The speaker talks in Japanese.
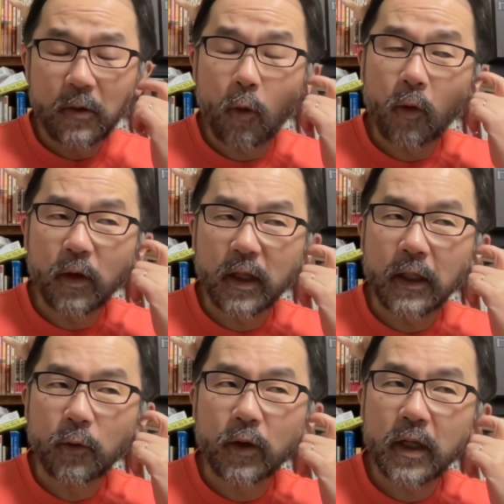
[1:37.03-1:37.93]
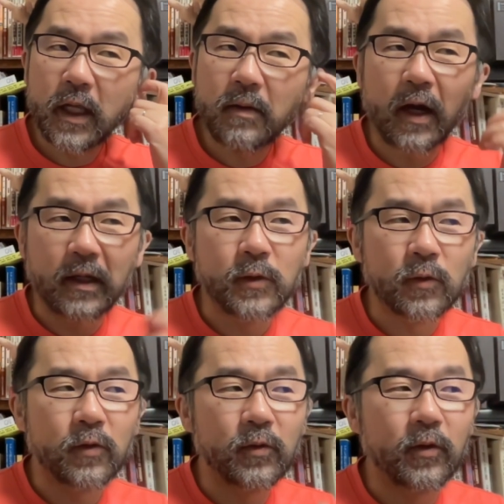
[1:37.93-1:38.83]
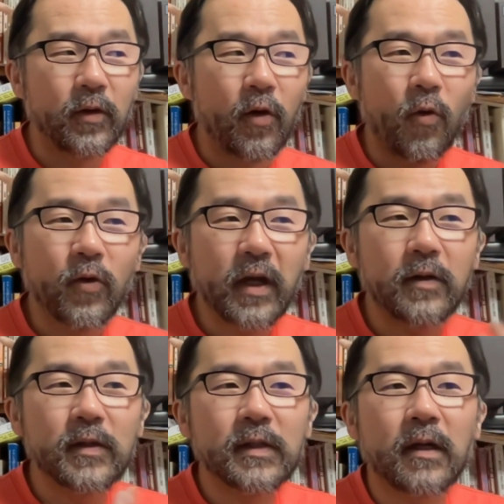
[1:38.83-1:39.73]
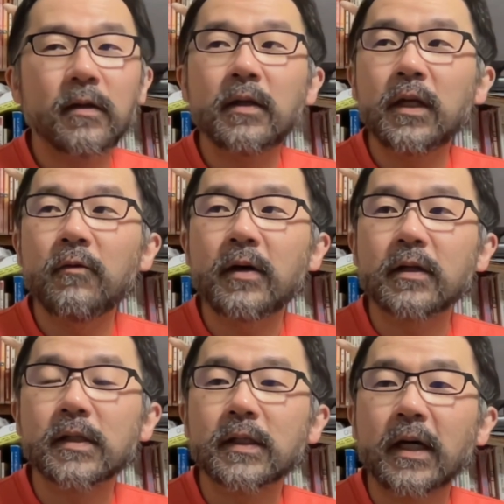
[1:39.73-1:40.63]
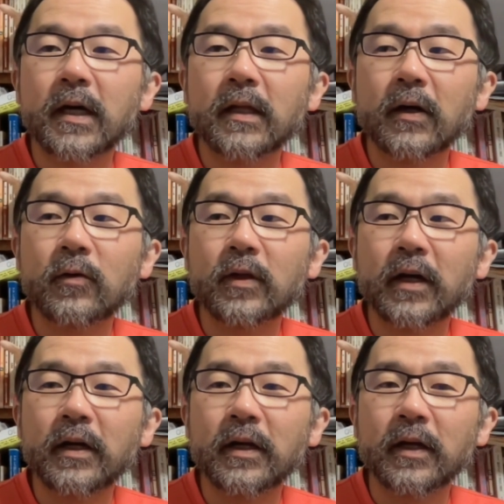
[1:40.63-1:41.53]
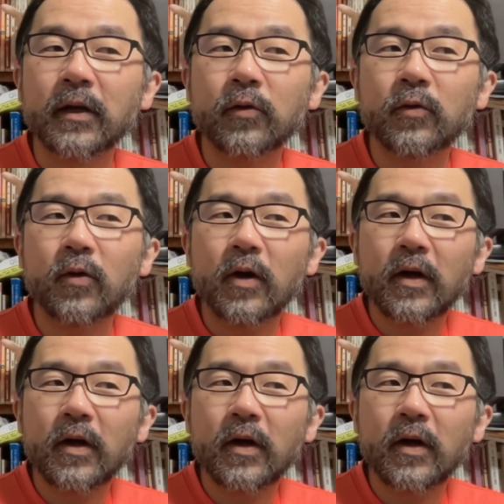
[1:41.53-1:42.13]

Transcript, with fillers: ところに行った時に、なんかその、お客さんには伝えたくないけれど、